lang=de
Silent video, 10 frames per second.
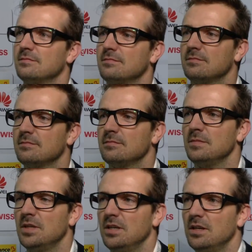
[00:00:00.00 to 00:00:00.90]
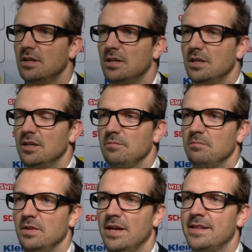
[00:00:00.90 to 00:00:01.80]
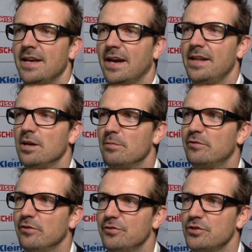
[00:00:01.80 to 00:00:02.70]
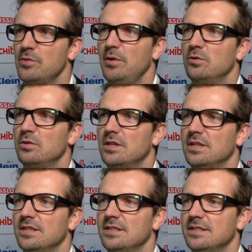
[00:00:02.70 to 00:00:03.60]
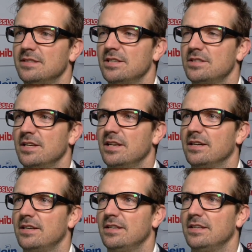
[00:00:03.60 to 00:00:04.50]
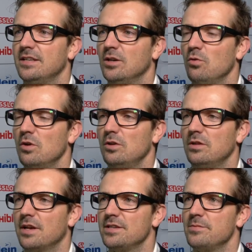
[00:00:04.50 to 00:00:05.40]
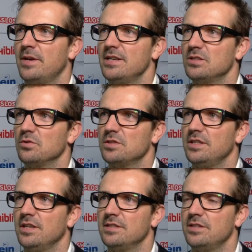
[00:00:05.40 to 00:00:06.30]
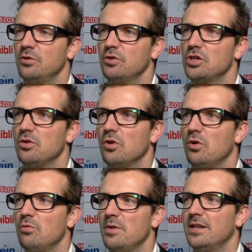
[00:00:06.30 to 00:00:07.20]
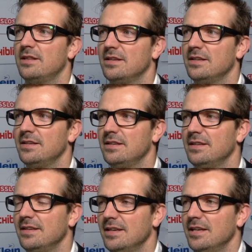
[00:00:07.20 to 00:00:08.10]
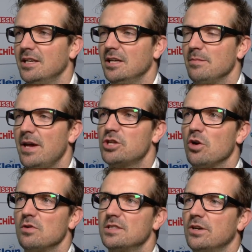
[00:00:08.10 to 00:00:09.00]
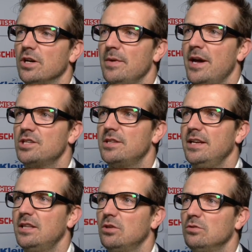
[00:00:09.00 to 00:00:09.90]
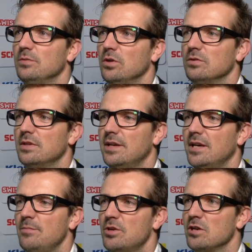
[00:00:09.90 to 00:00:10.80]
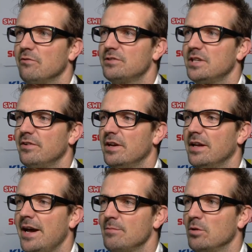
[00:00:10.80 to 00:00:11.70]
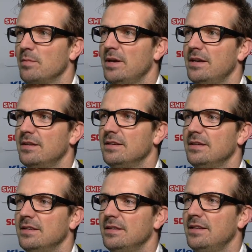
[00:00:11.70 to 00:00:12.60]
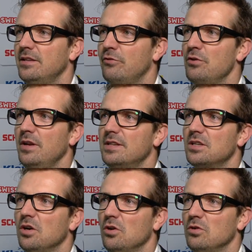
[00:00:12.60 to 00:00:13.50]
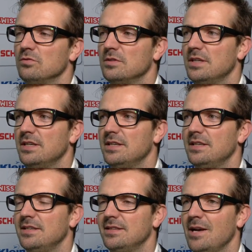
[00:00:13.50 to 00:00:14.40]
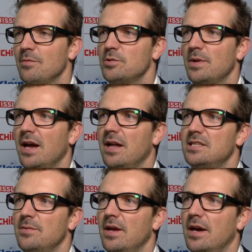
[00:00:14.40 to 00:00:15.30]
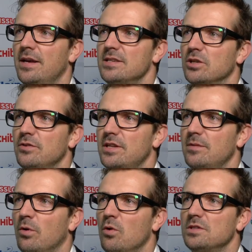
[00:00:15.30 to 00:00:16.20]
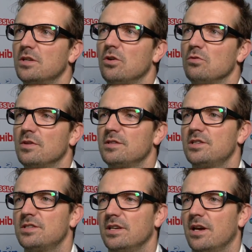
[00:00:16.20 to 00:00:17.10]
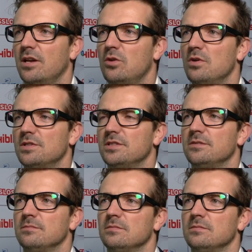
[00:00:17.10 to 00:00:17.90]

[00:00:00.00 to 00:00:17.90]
spielen? Nein, ich denke nicht ab der 50. Minute. Es ist sicher äh, unglücklich, dass wir 1 noch sie, sie Rückstand kommen. Man hat äh, mehr Chancen im ersten Drittel und äh, wir schaffen es einfach einmal mehr, äh, nicht in Führung zu gehen und äh, dementsprechend sind wir nach nachher noch wieder in die Pause gegangen und das ist sicher nicht gut gewesen